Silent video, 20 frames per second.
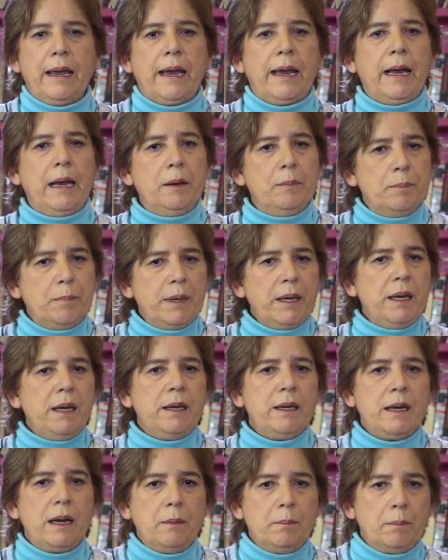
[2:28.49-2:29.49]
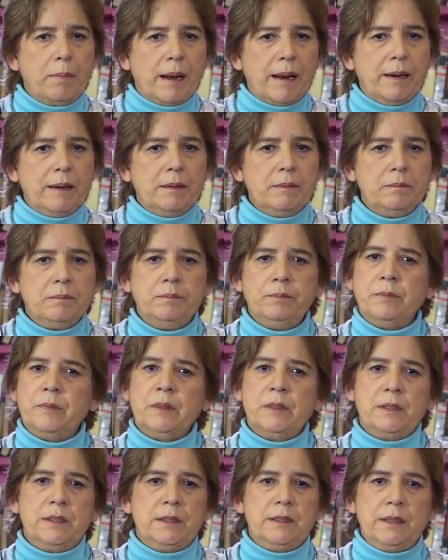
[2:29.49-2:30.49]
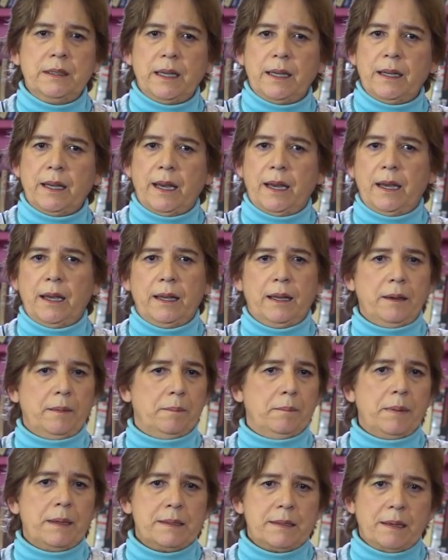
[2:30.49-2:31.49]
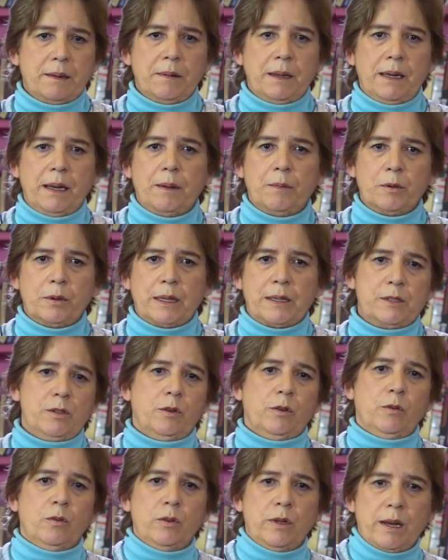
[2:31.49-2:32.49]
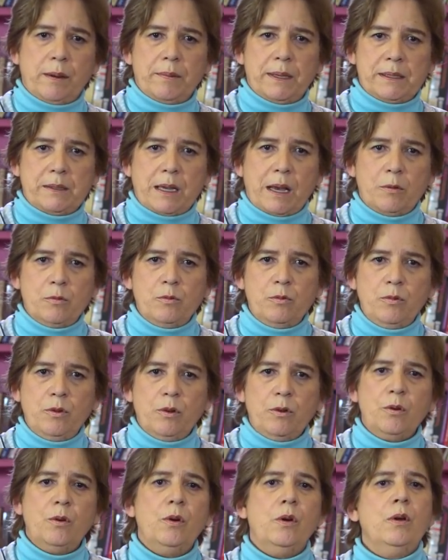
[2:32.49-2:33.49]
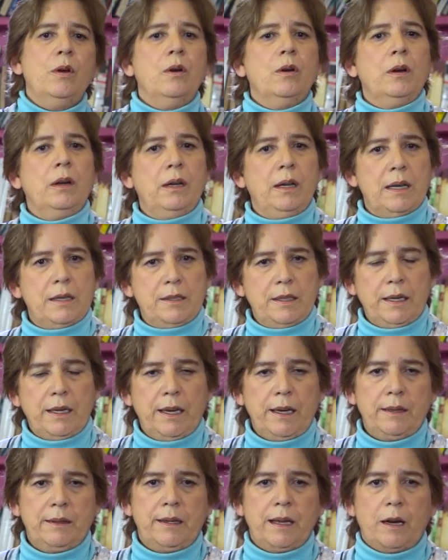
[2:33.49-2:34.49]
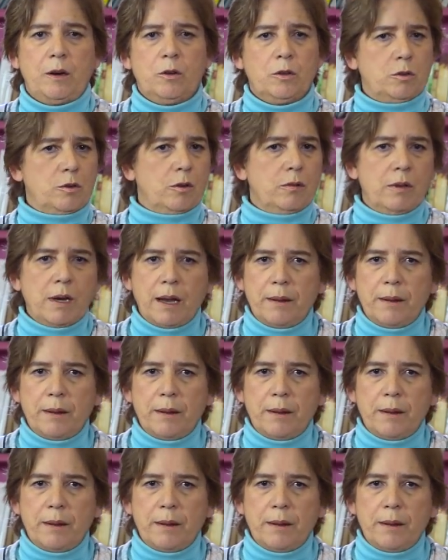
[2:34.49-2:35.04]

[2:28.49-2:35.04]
el PRI y el PAN se pasaban la votación una vez a uno, la siguiente al otro.